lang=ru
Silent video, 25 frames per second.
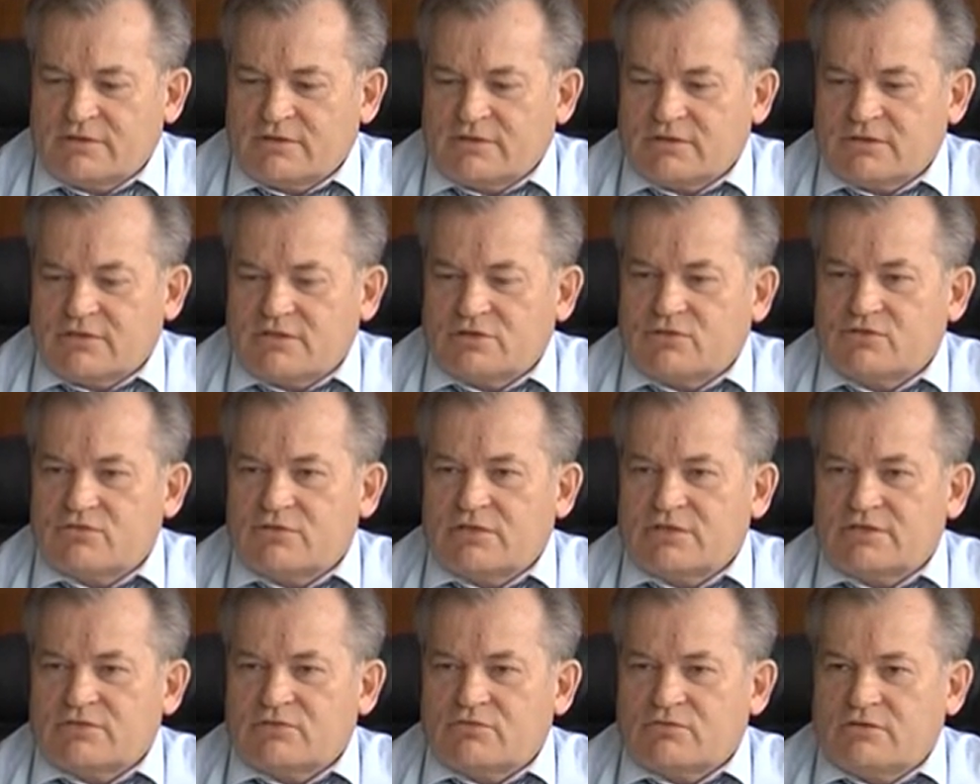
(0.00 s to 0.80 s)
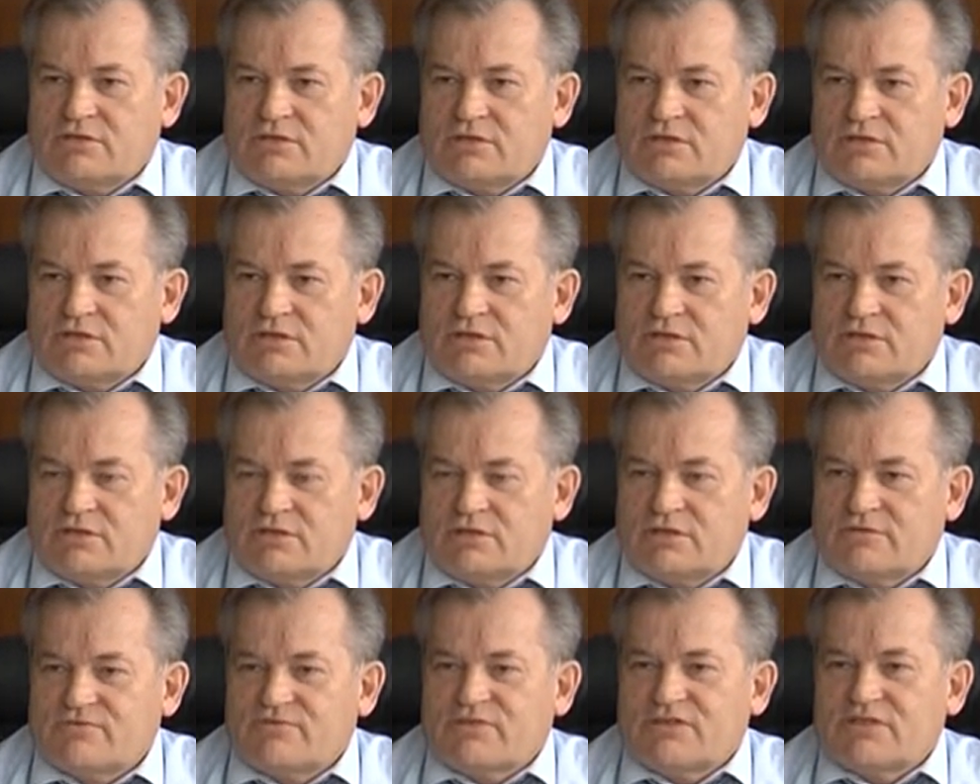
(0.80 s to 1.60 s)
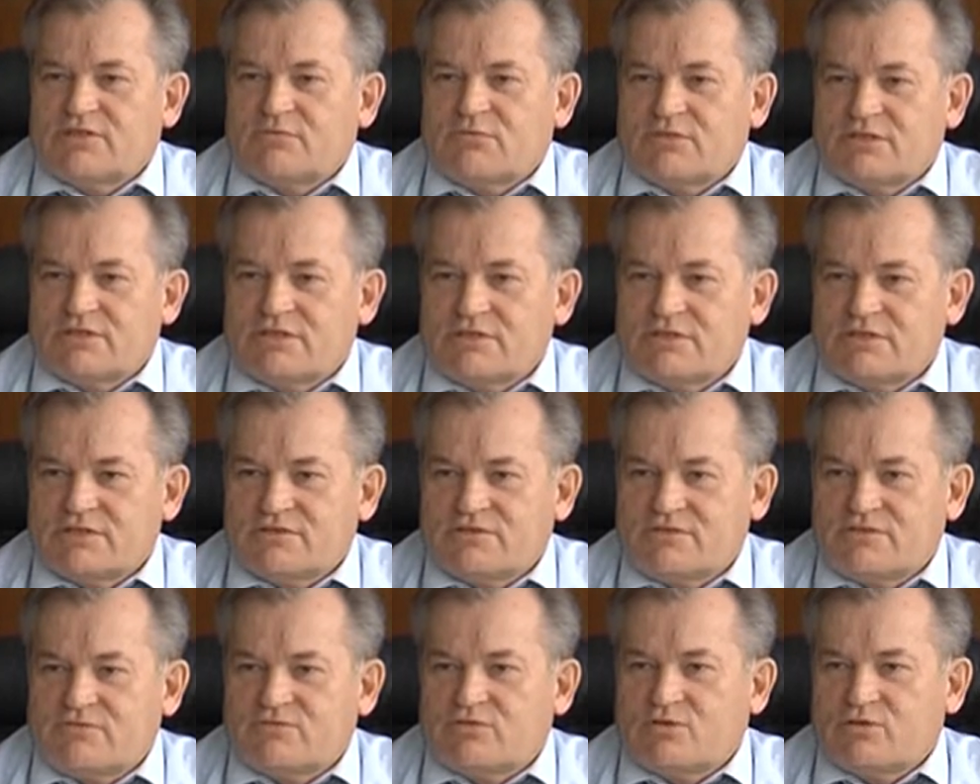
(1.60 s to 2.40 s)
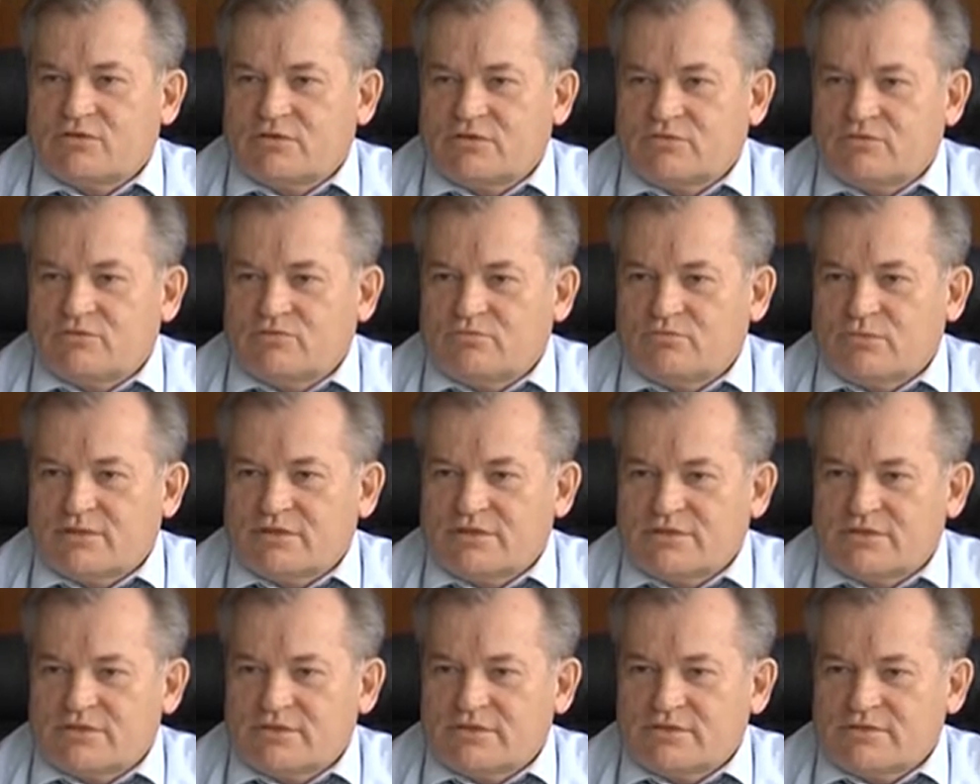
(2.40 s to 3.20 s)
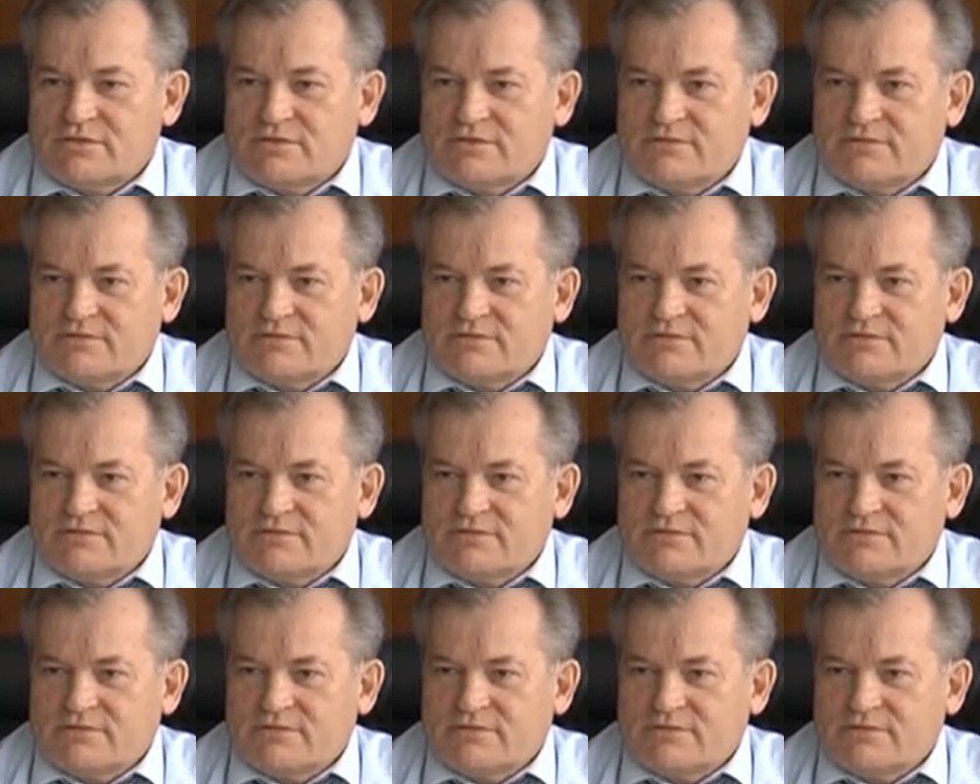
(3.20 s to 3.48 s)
дает результат и на взаимодействии в трудовом процессе.